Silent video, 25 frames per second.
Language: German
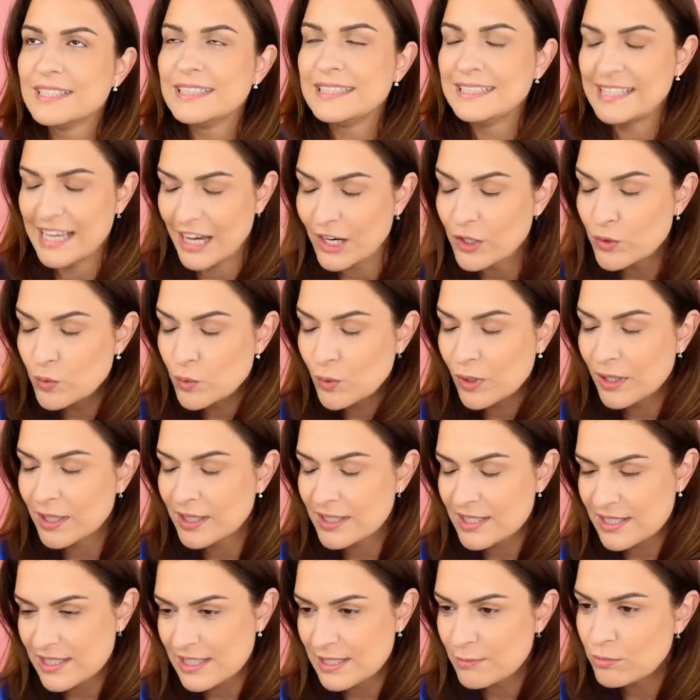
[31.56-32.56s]

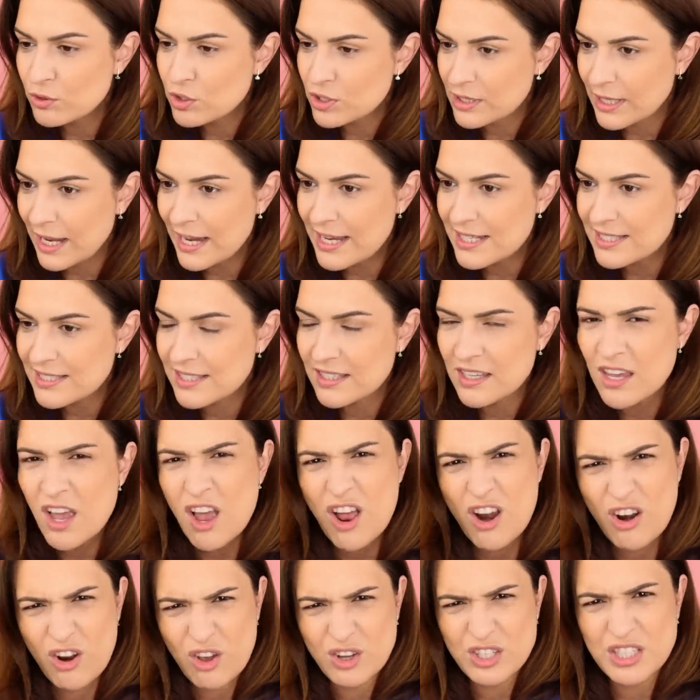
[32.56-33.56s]
Januar 37.
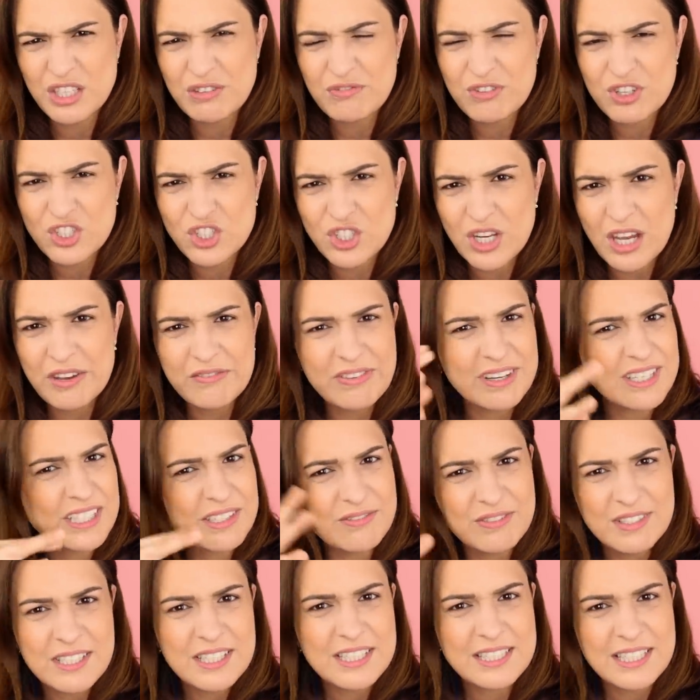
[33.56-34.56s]
Leute, ich verstehe einfach
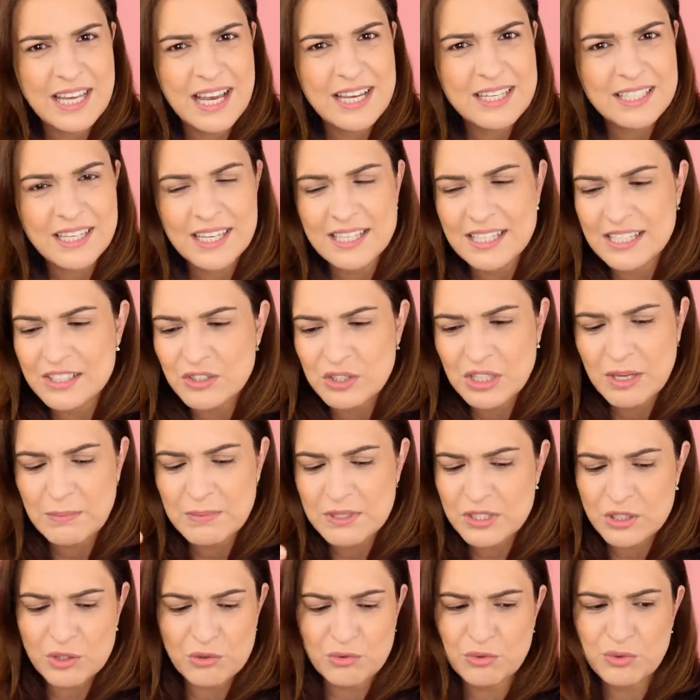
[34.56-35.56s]
nicht, wie die Zeit rennt. Also ich habe
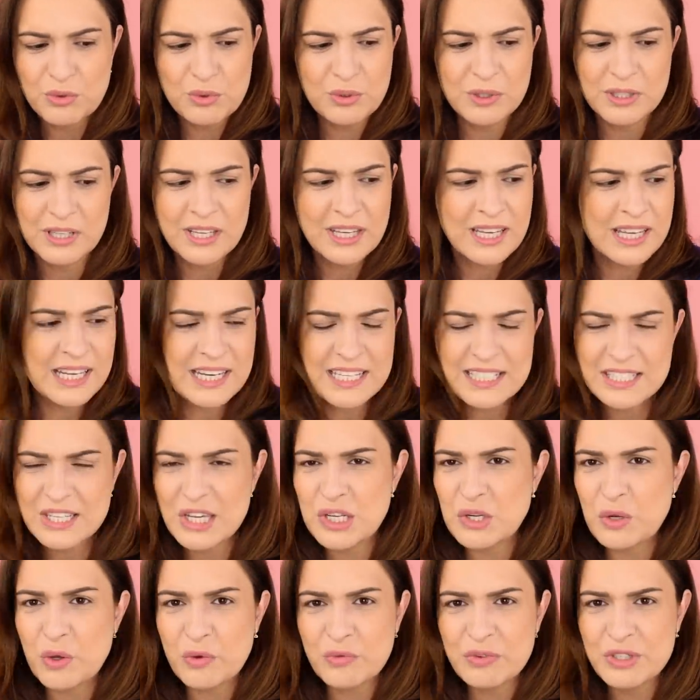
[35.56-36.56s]
das Gefühl, es
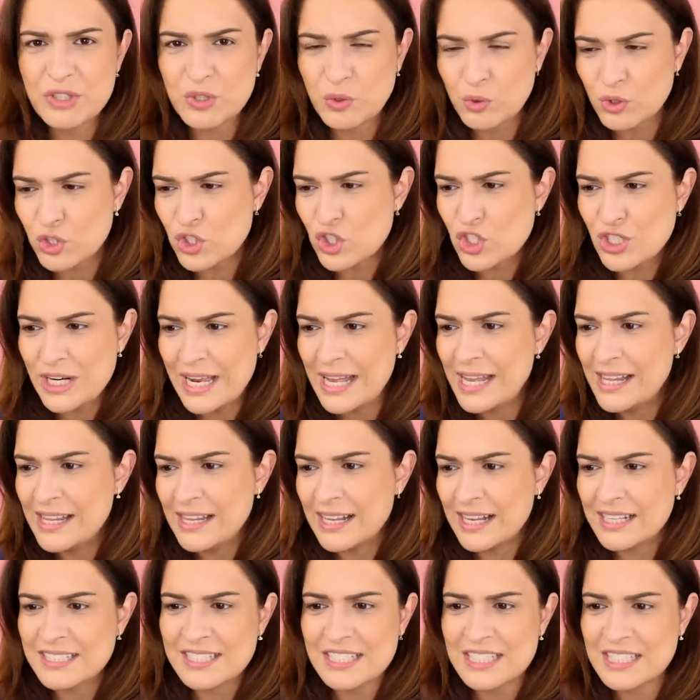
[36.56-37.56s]
geht irgendwie so
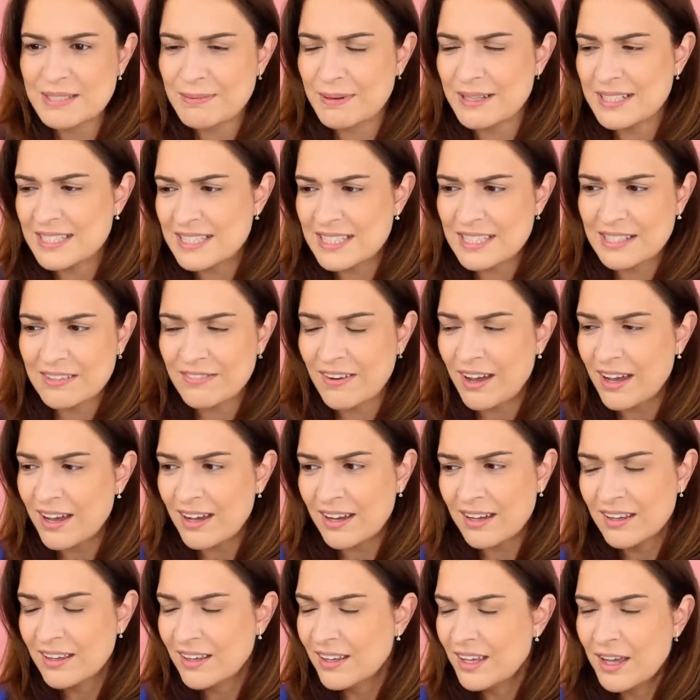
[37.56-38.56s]
schnell. Als ich 20
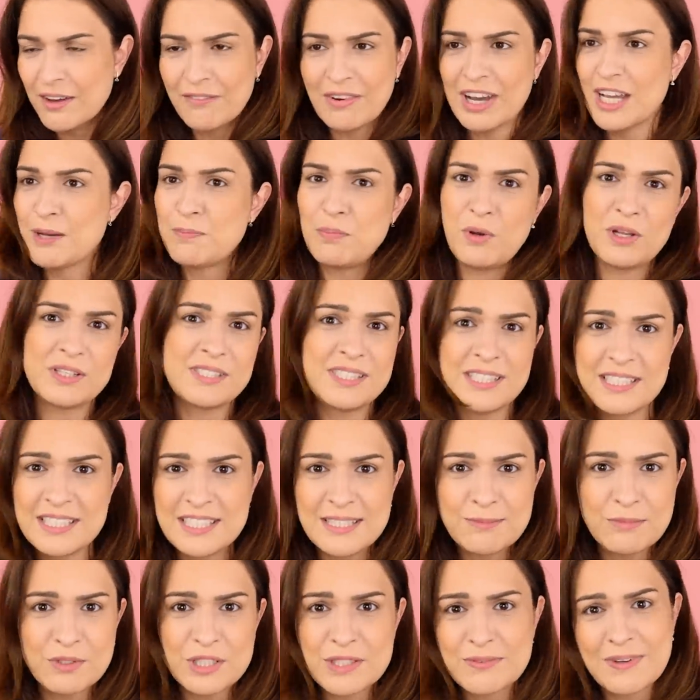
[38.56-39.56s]
war, war ich plötzlich
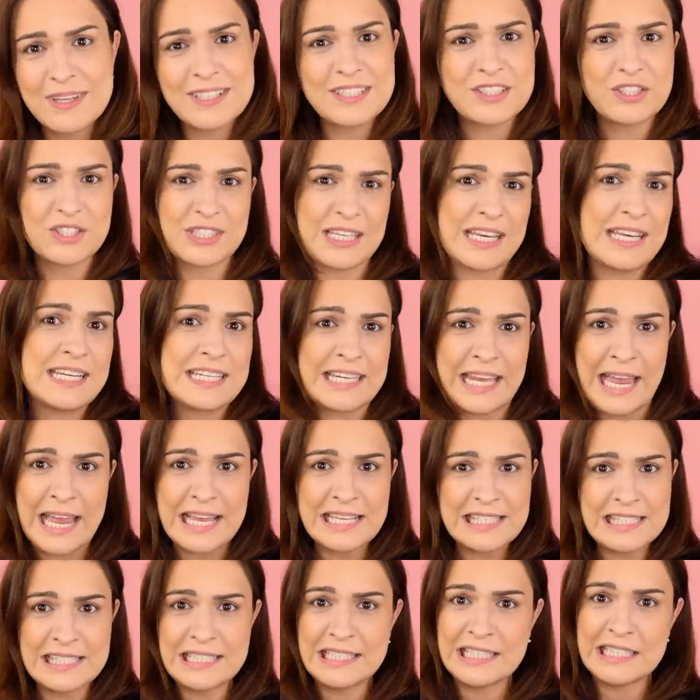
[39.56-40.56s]
27,
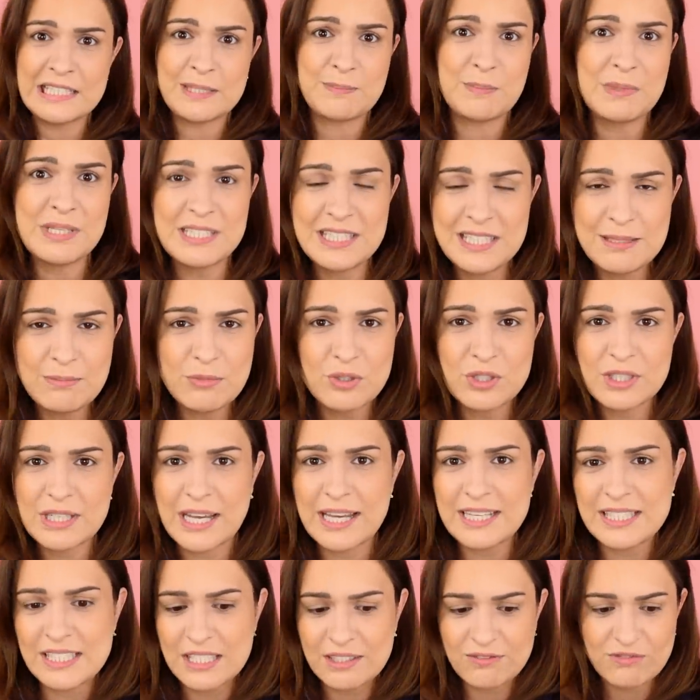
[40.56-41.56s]
33. Jetzt bin ich
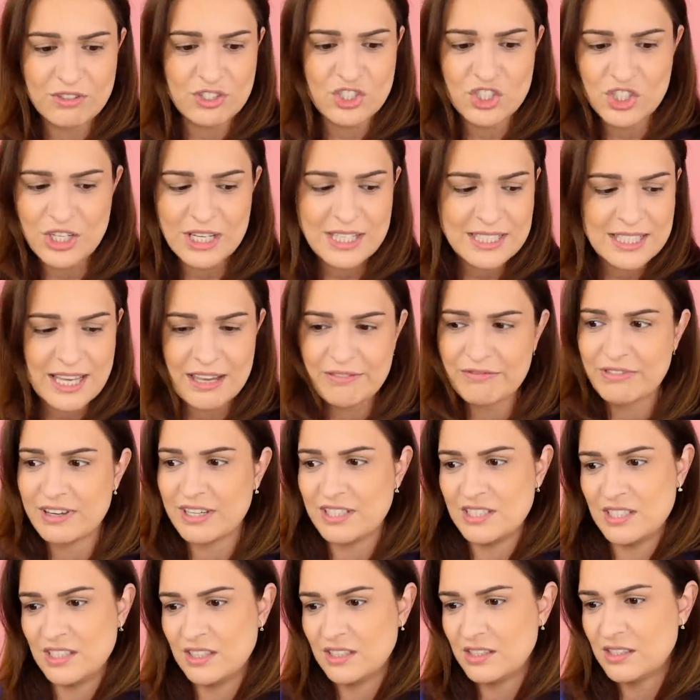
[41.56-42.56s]
37. Ich verstehe es
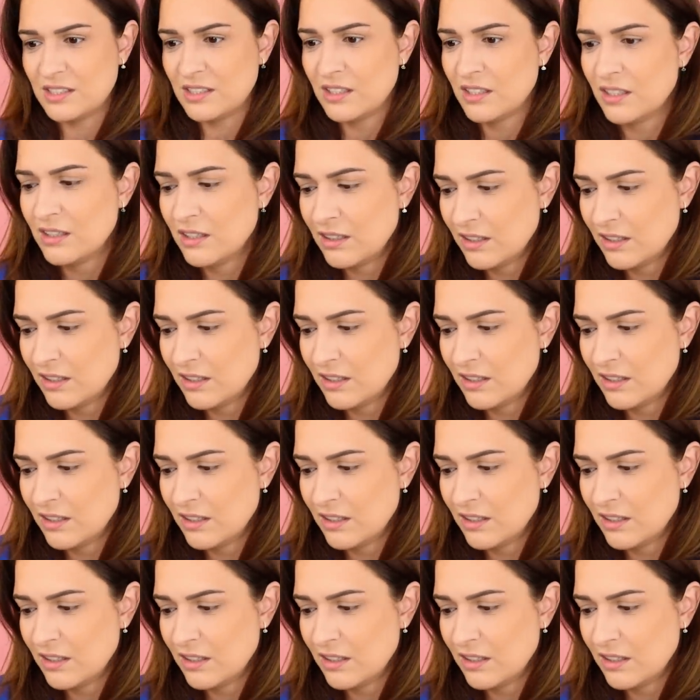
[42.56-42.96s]
einfach nicht.